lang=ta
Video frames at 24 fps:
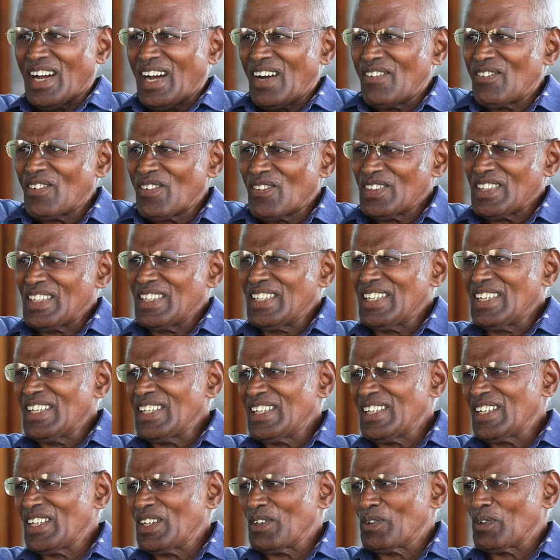அவங்க வந்து
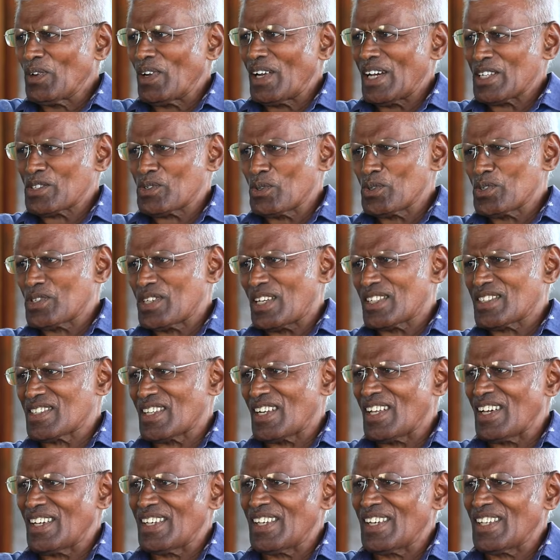ஒரு
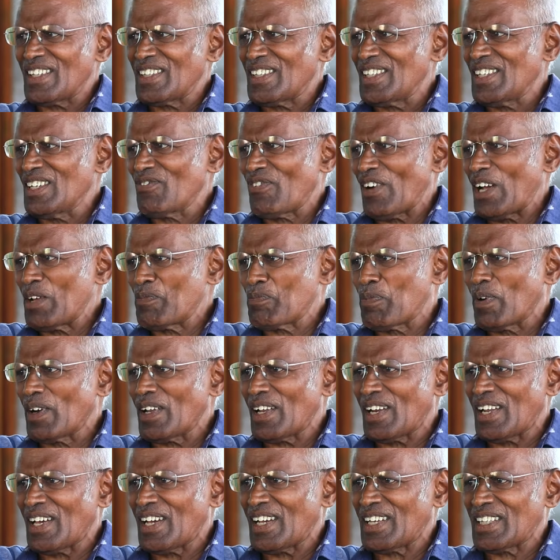அசோசியேஷனாக இருந்து ஃபைட்
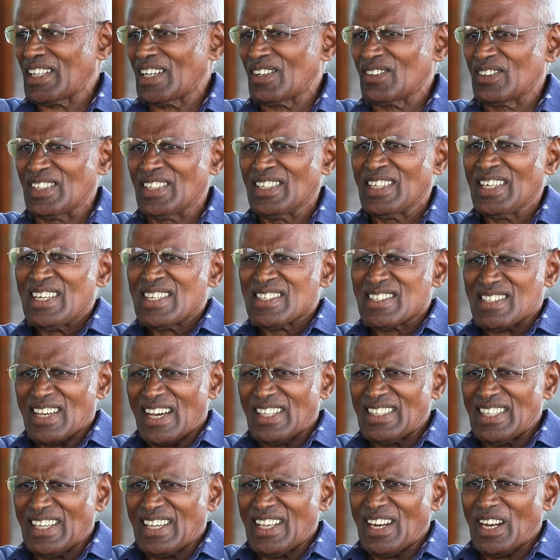பண்ணலாம் ஏதாவது
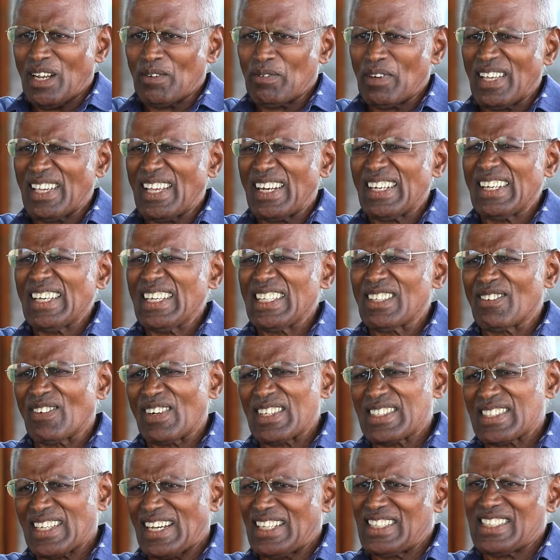சாதிக்கலாம் அப்படின்னா என்ன
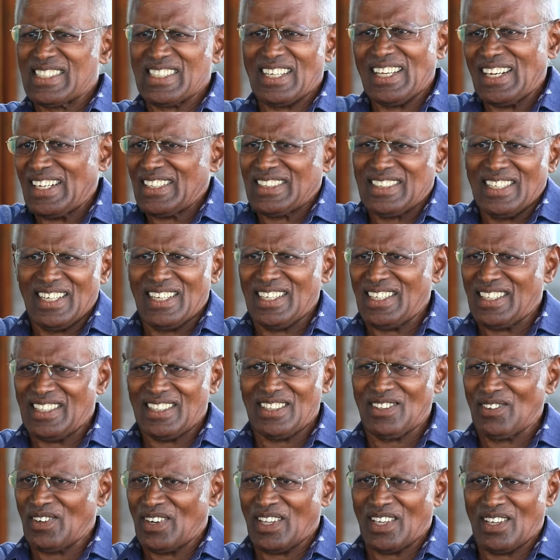இதுவரை சாதிச்சாங்க எனக்கு தெரியாது
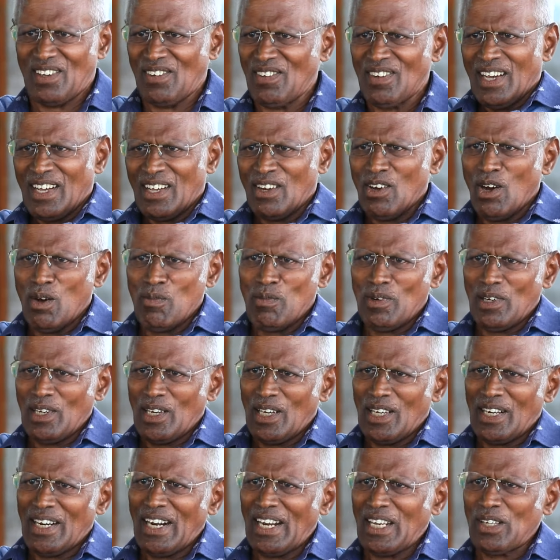இது வரைக்கும்
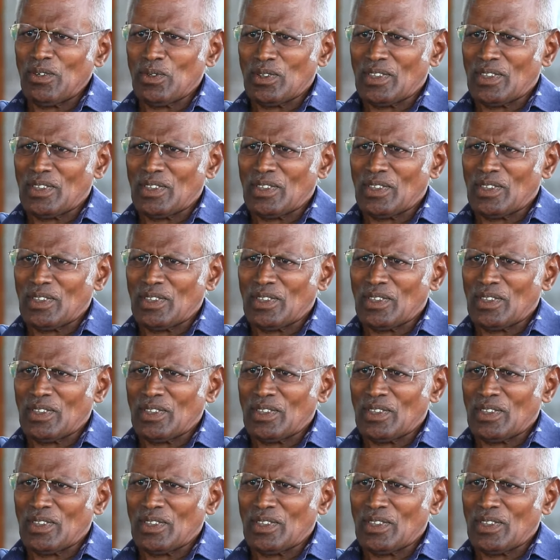கவர்மெண்ட்டில் நிலம்